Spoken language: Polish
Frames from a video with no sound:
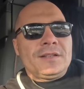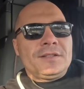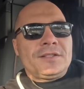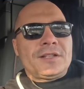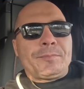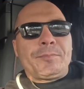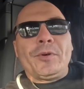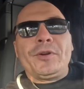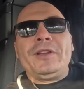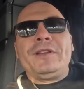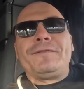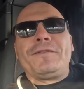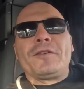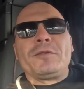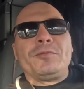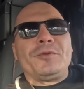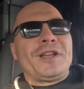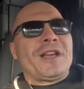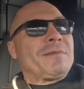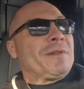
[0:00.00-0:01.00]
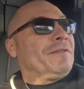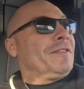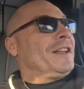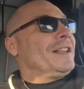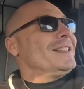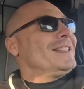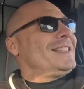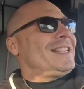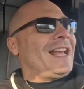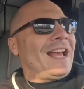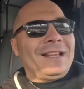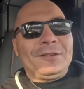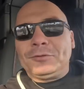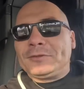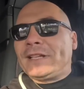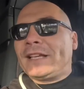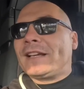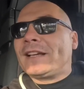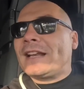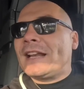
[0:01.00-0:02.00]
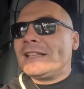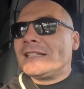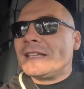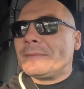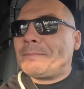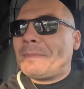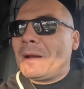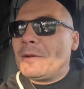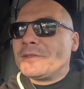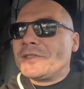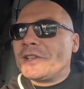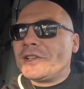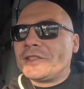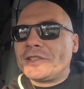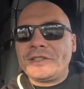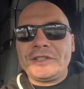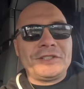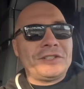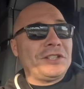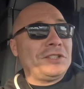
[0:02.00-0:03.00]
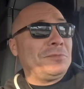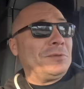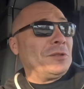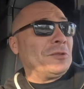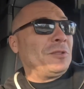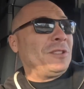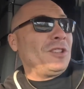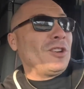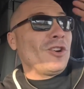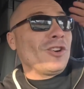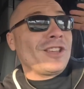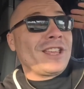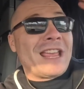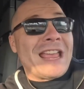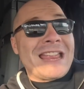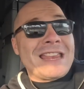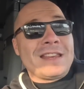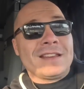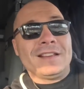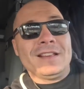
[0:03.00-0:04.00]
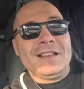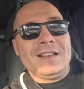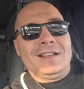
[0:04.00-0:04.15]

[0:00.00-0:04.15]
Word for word: Cię poinformujemy, więc ja tutaj kręcę pauzę jeszcze 10 minut i ogień